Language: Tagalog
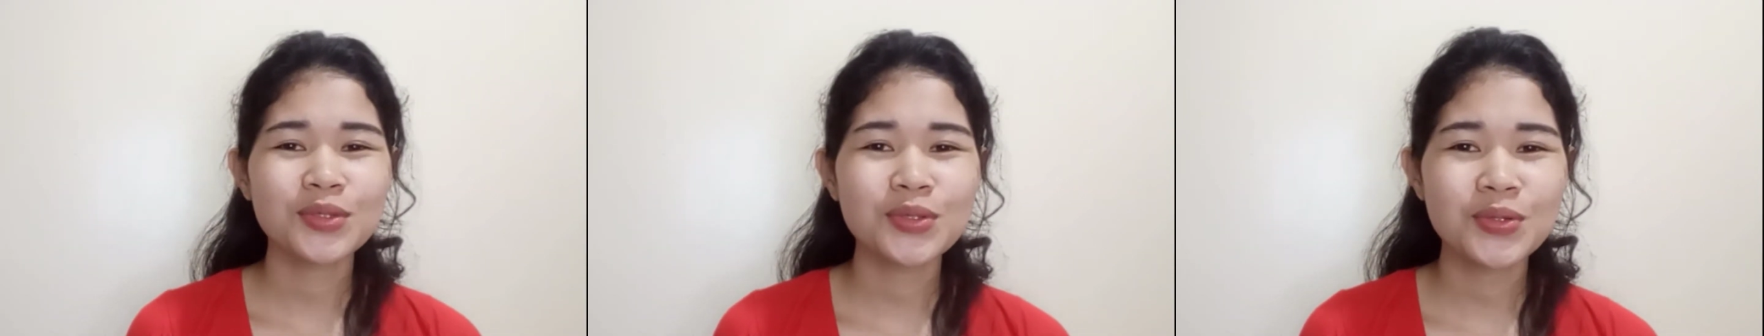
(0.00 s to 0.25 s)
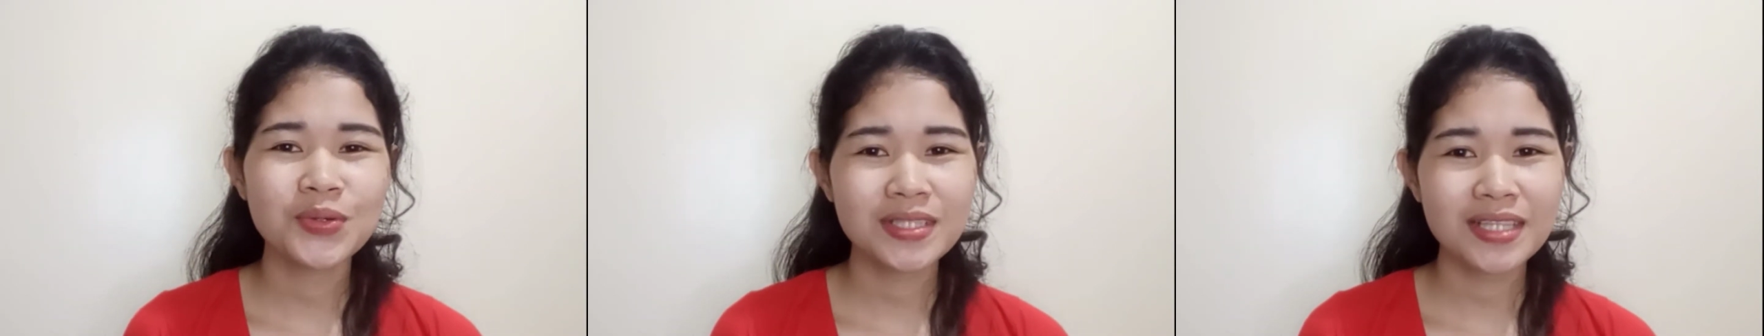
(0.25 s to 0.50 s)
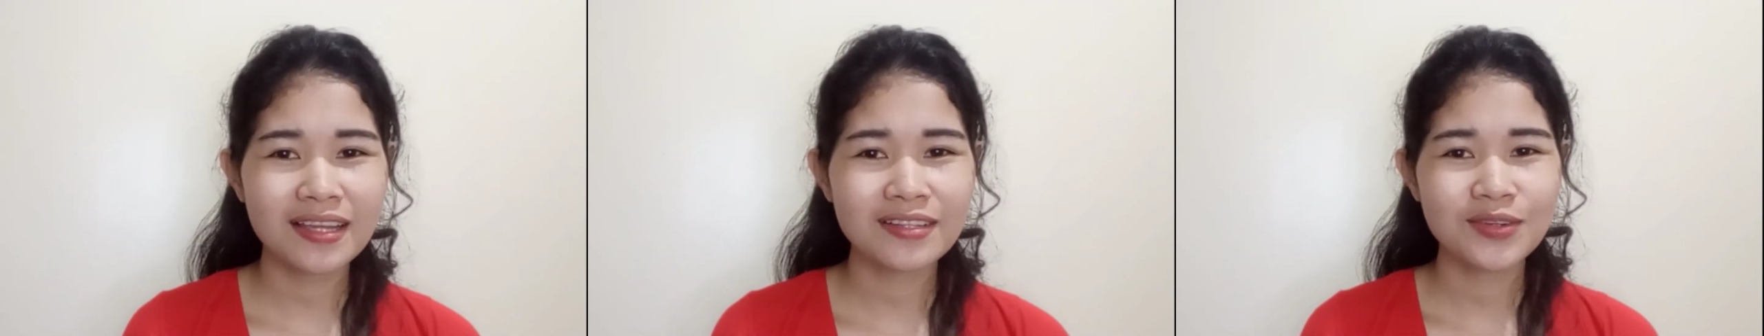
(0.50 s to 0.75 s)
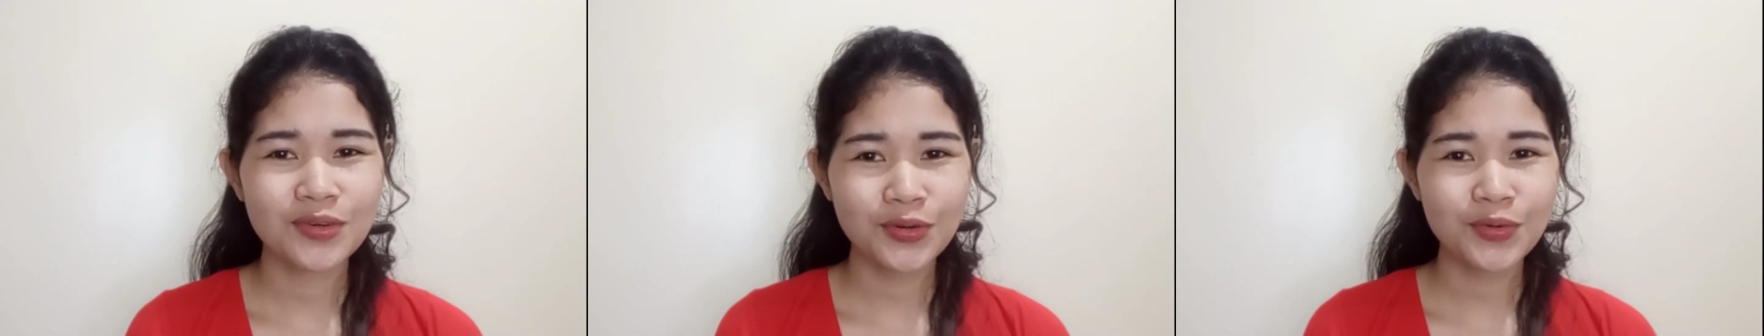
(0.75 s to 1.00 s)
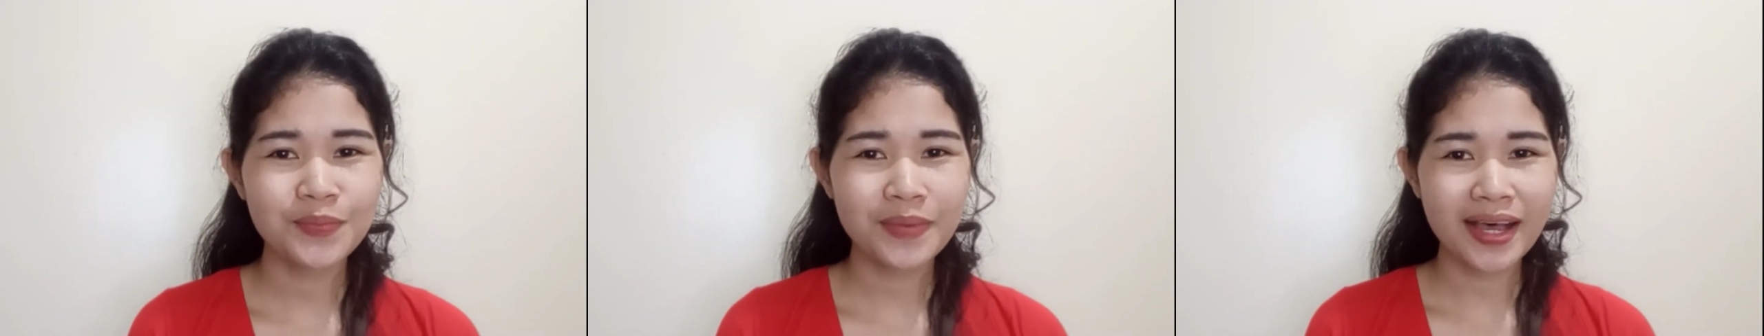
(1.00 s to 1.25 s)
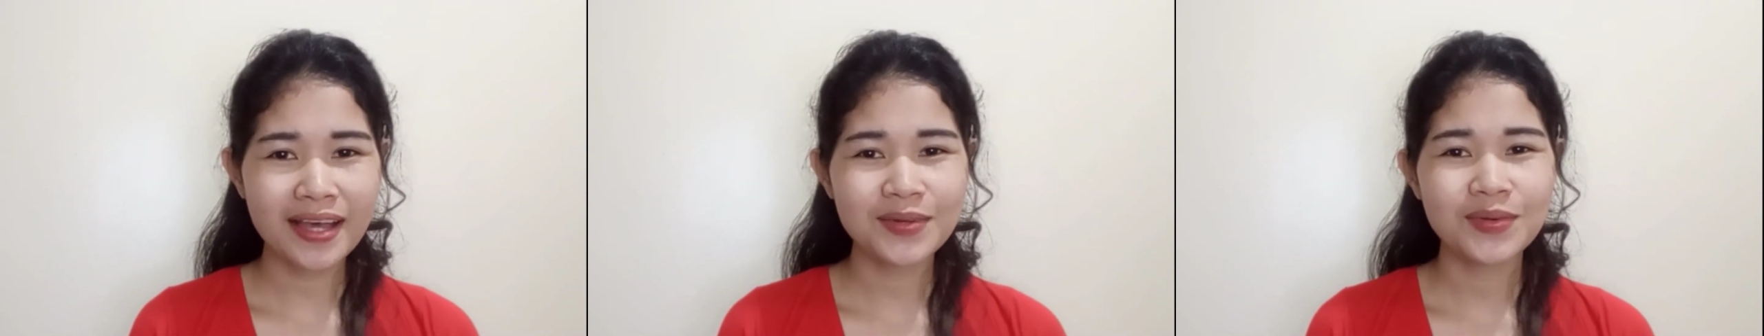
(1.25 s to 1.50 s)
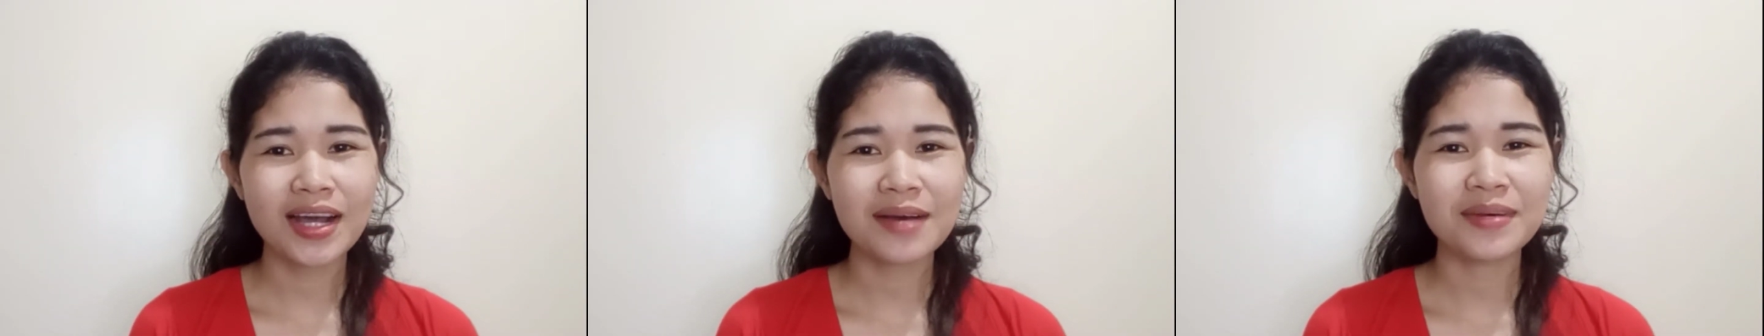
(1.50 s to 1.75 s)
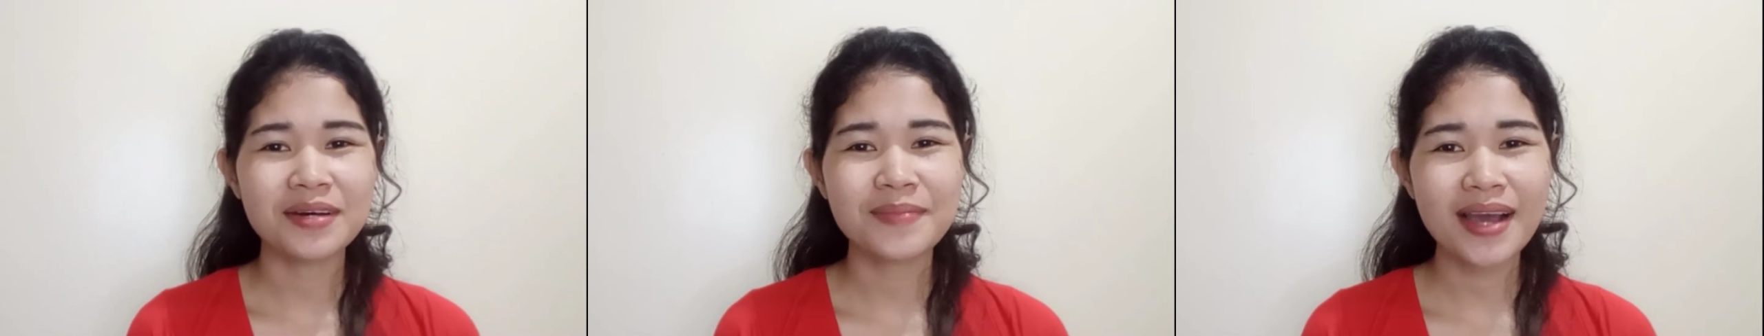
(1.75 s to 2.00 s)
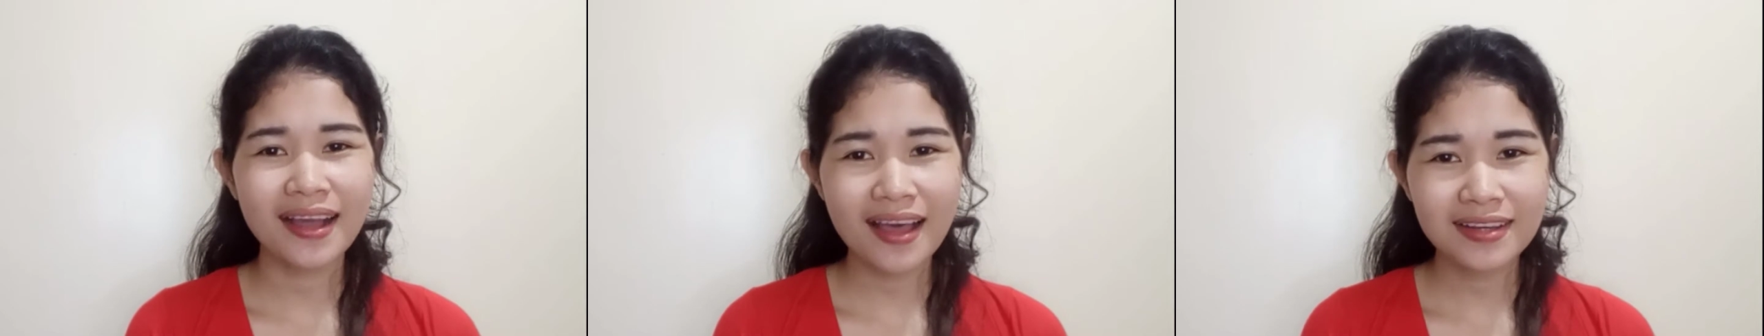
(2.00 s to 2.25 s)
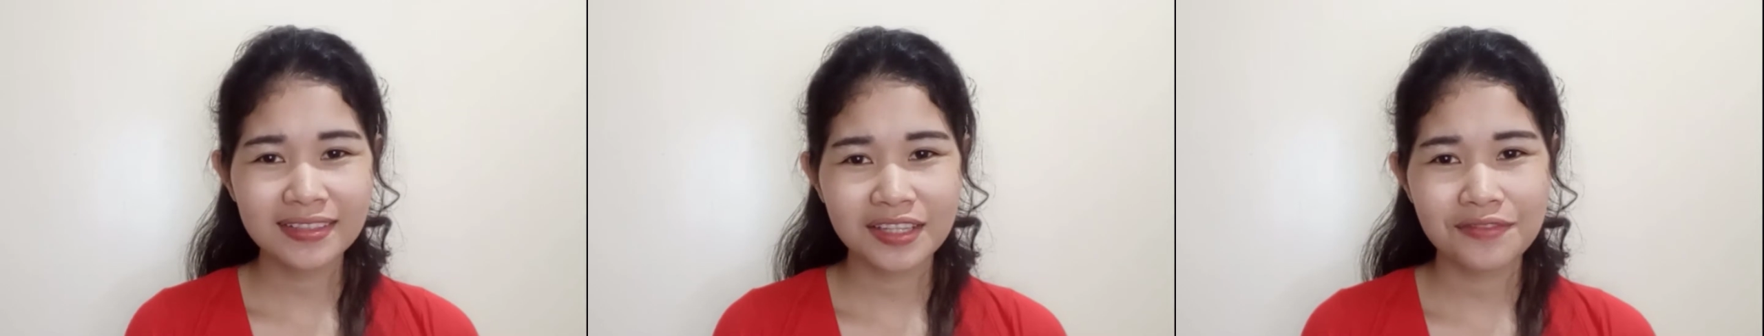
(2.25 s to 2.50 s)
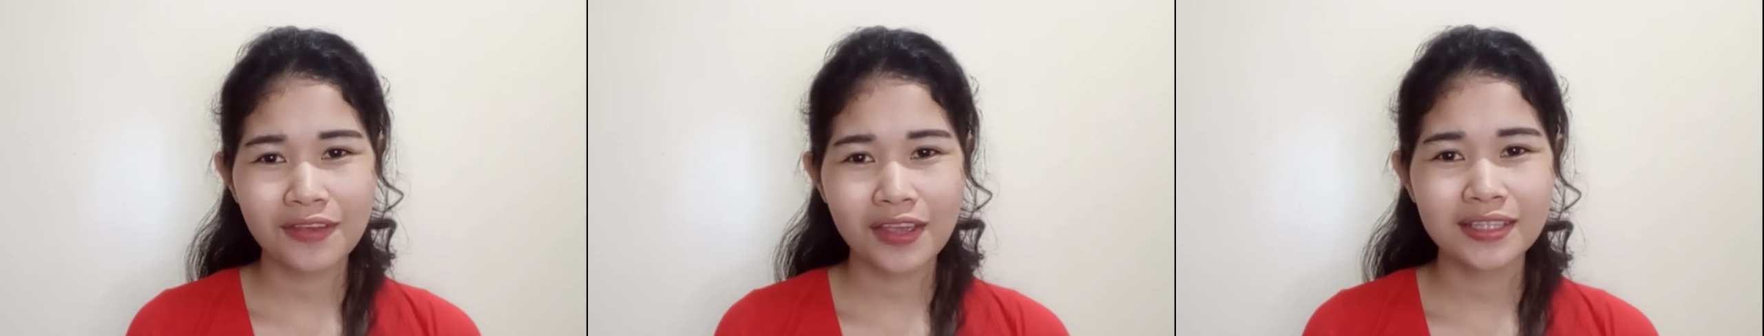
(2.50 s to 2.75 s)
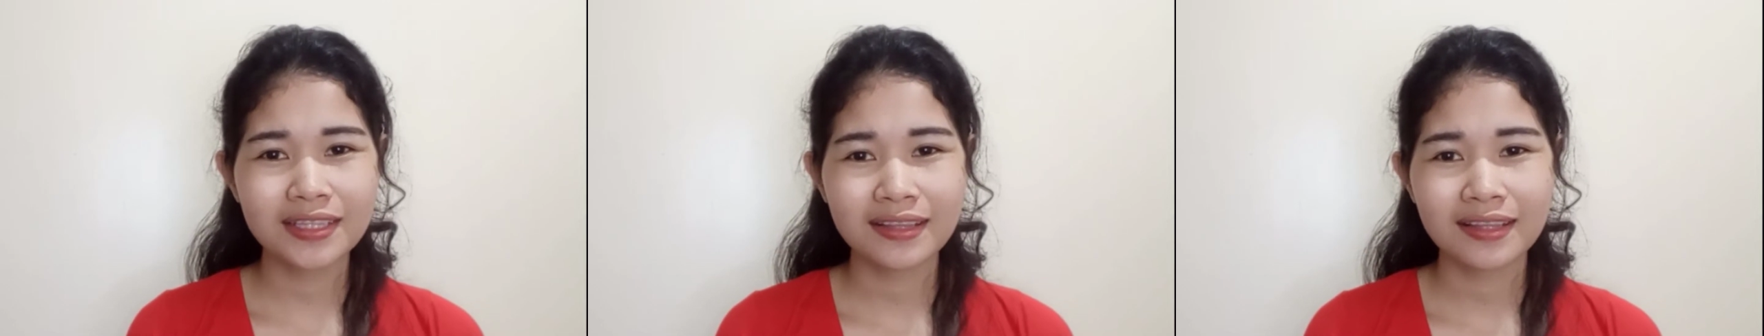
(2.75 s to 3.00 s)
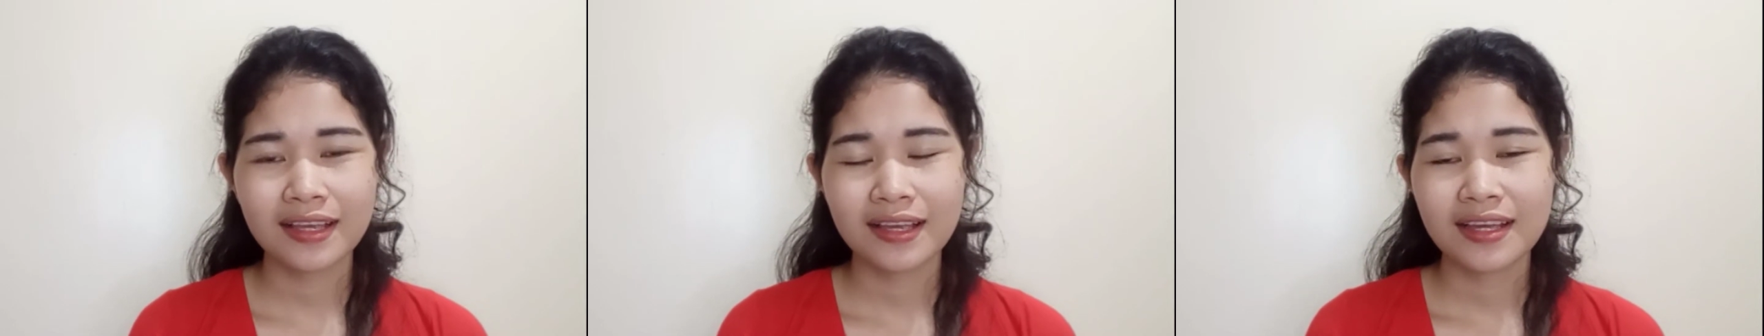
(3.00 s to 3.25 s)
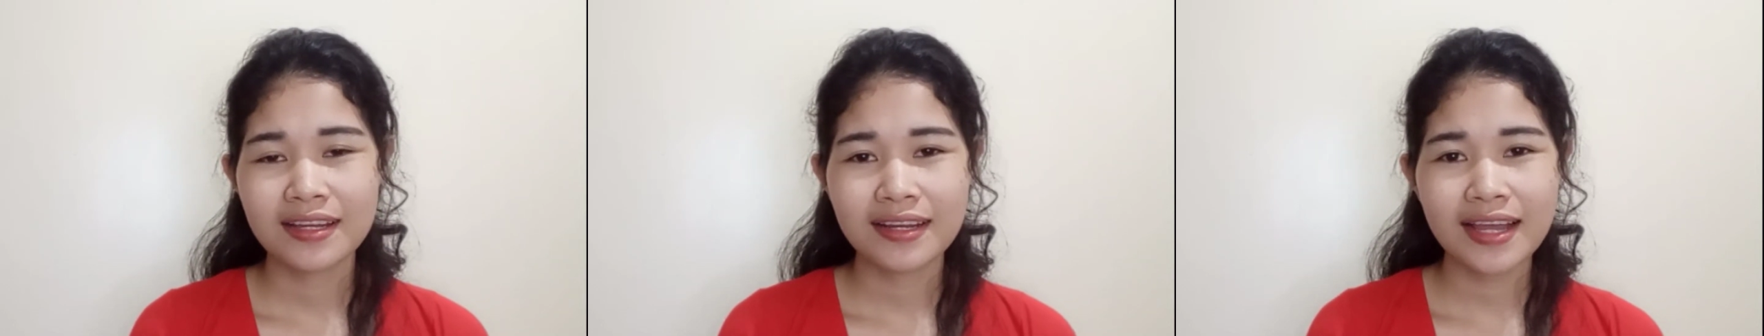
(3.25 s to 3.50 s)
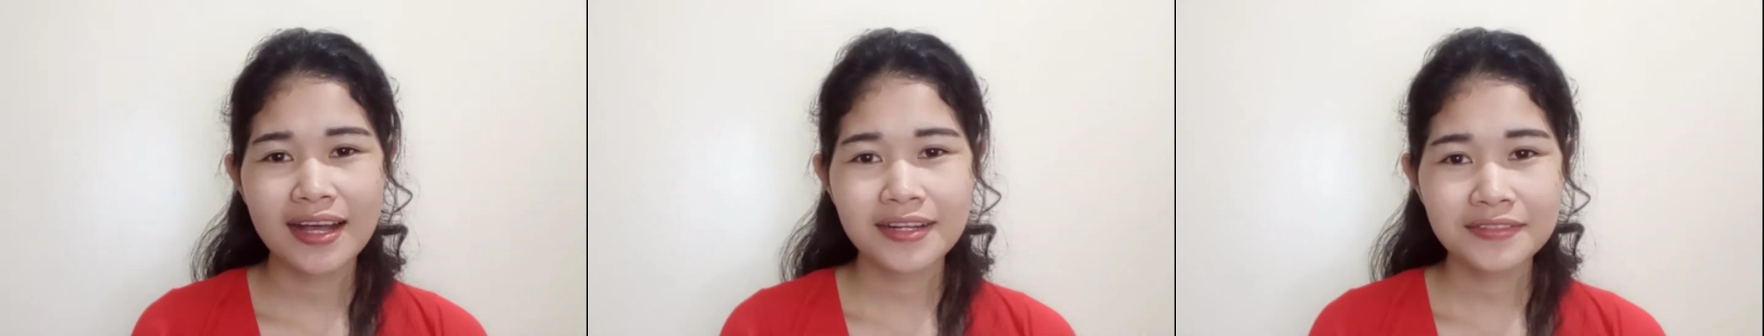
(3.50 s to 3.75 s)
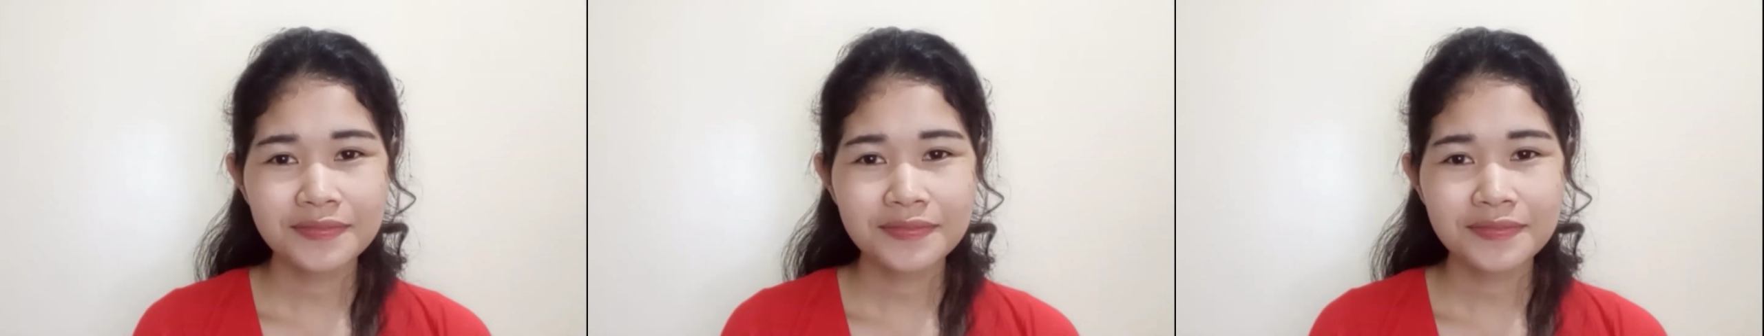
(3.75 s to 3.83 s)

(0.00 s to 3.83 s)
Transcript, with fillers: ituturo ko sa inyo kung paano nga ba mag-activate ng